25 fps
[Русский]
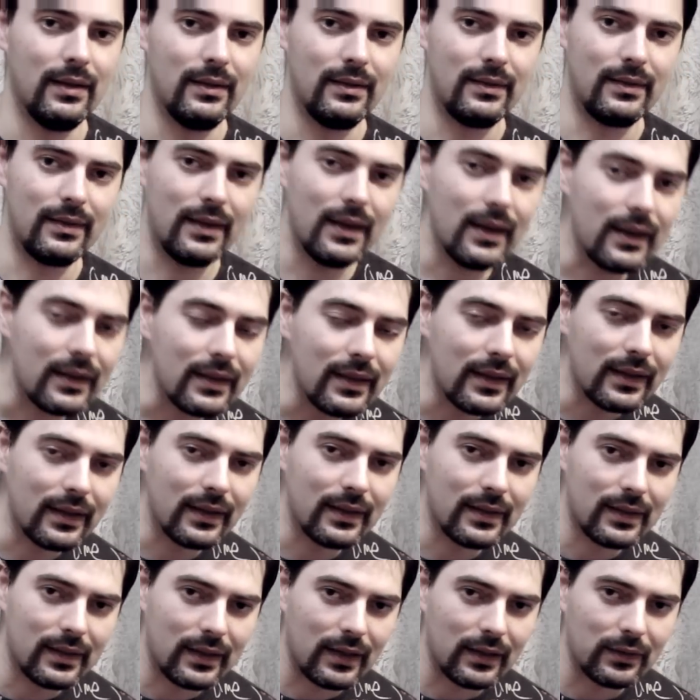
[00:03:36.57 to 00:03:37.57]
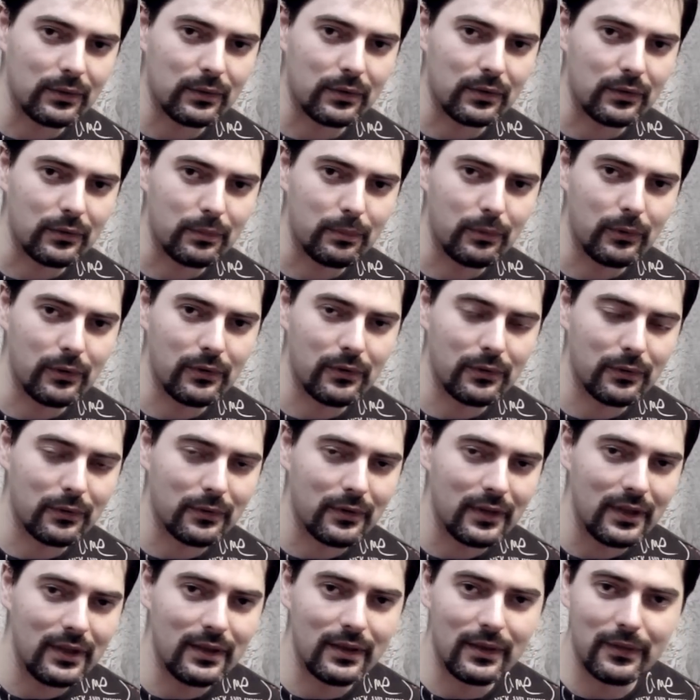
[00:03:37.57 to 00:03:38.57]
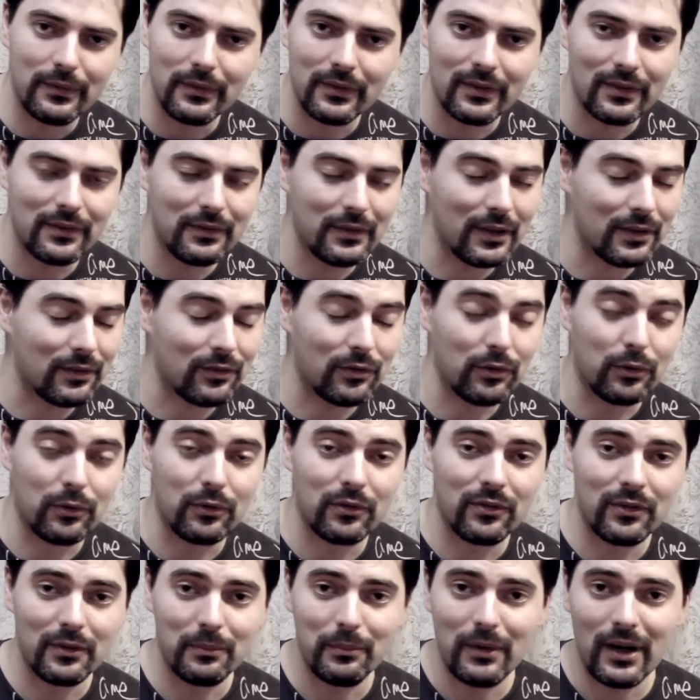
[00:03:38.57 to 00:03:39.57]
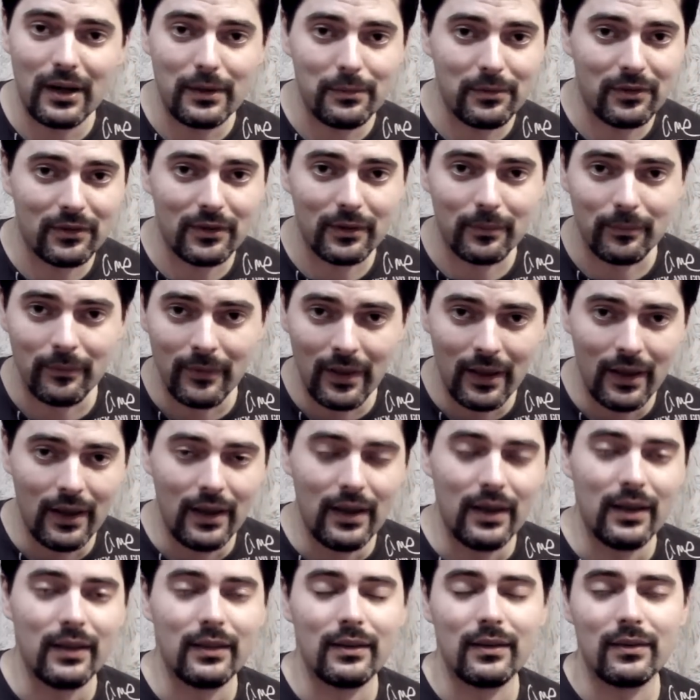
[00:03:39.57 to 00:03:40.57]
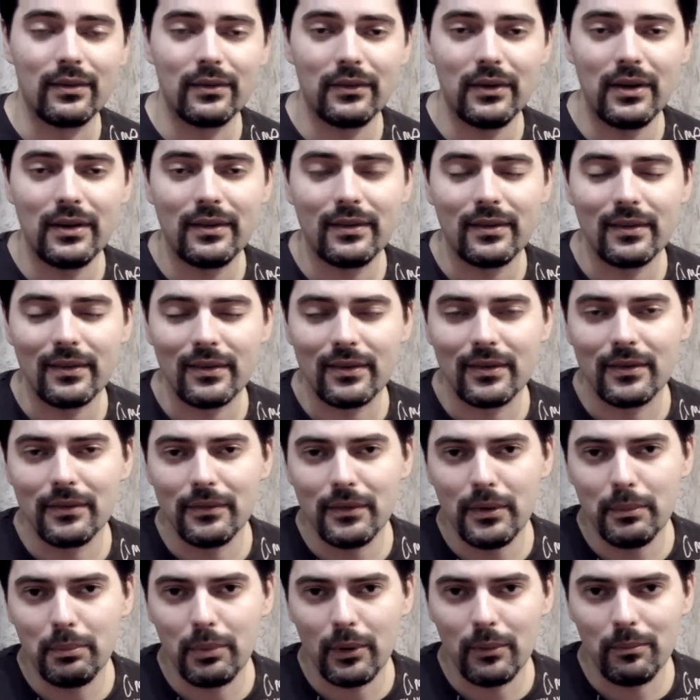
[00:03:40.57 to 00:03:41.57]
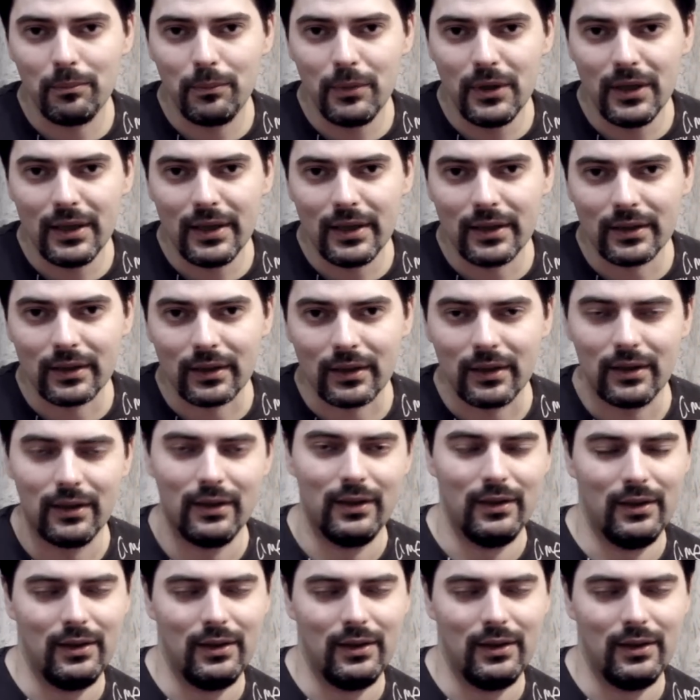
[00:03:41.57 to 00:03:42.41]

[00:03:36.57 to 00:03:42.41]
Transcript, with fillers: Техника игры, которую использует Ингли Свет Солнца Мальмстин, называется свип-пикинг,